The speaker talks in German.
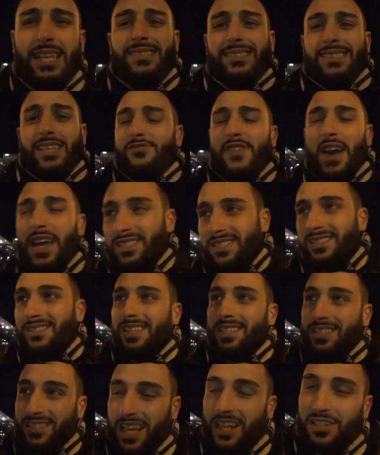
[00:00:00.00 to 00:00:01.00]
das war jetzt
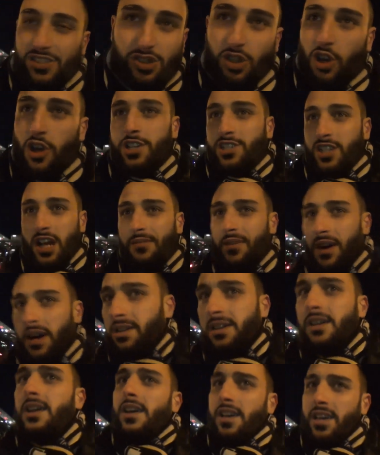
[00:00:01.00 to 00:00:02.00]
nicht ganz deutsch,
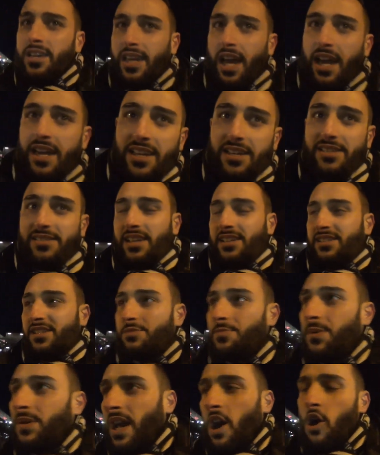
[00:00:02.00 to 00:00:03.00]
aber ja, ihr seht,
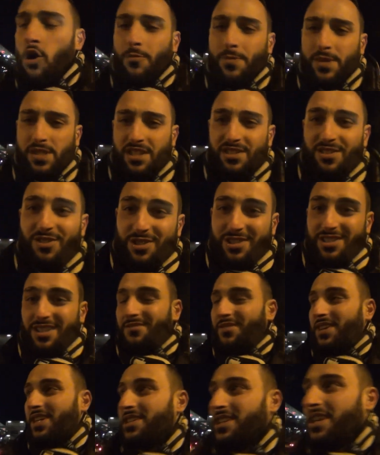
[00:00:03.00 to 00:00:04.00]
ich bin auch ein bisschen
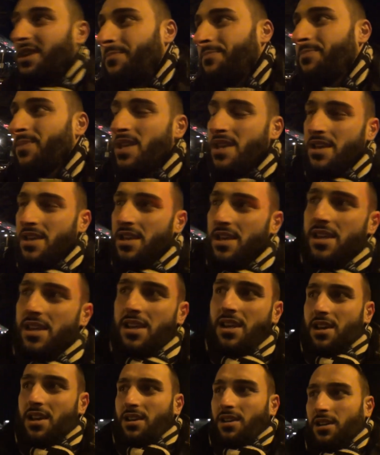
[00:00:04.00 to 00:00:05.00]
durchdreht eben
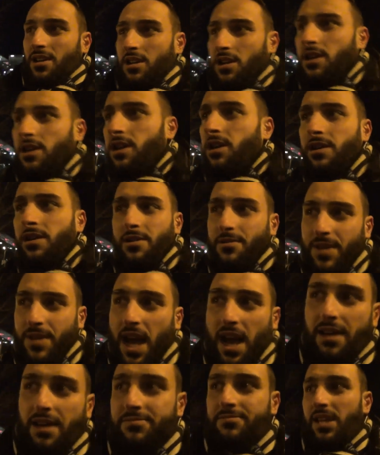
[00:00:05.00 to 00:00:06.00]

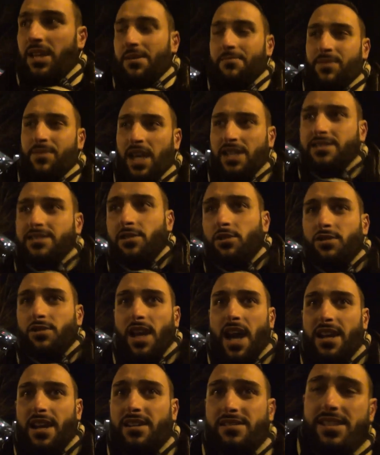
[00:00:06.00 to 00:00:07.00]
ja, eben das so
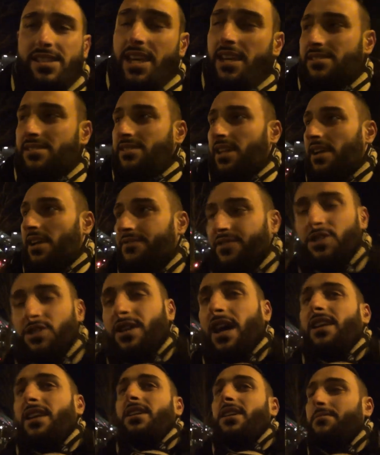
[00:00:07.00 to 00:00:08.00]
die Highlights der ersten Hälfte.
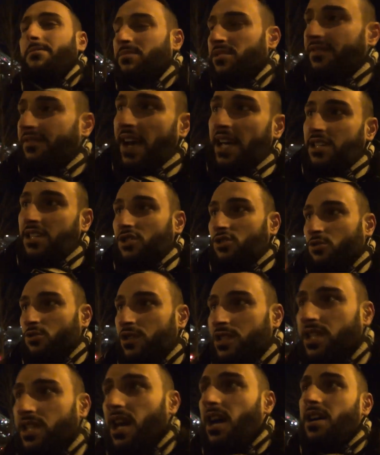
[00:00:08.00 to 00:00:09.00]
Und dann im zweiten
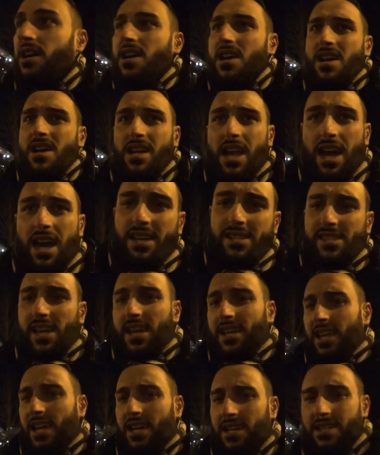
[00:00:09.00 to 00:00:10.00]
Durchgang, lange
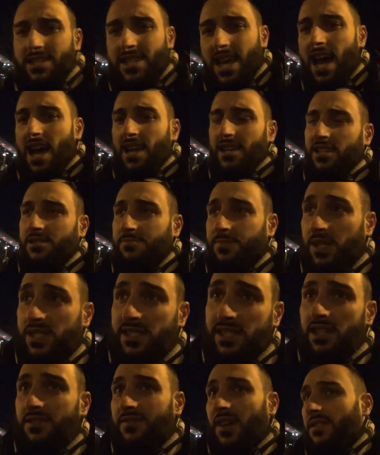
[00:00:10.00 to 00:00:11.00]
Zeit eigentlich gar nichts
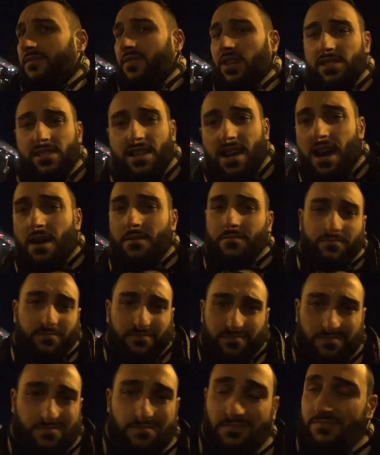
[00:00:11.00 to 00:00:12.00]
passiert. Wenn was kam,
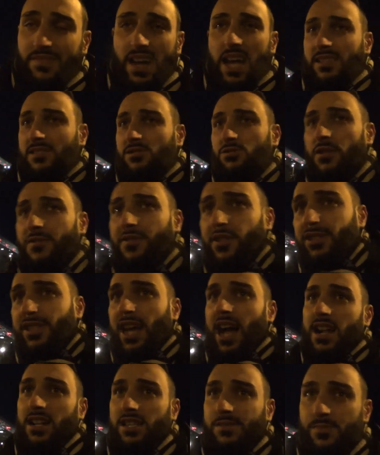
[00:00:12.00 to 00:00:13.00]
war es nur von
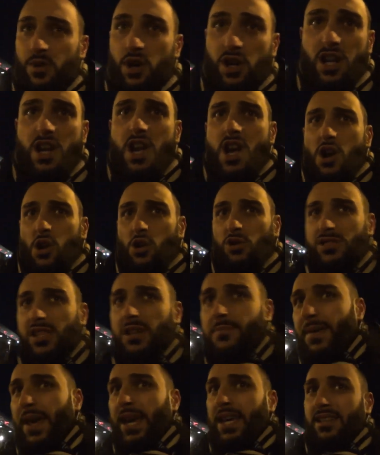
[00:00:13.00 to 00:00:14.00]
Salzburg.
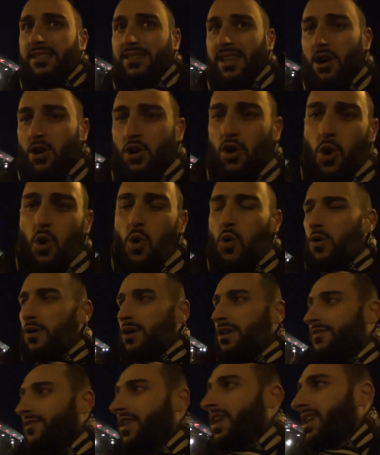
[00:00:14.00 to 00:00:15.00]
Unsere Blackies auch
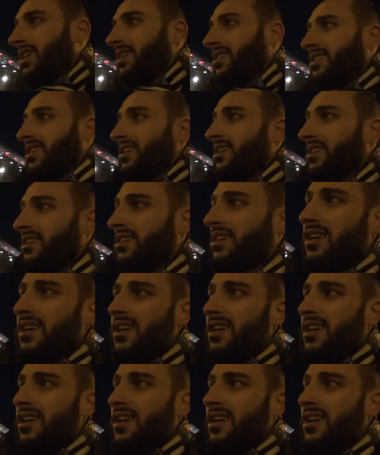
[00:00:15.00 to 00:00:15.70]
ohne wirkliche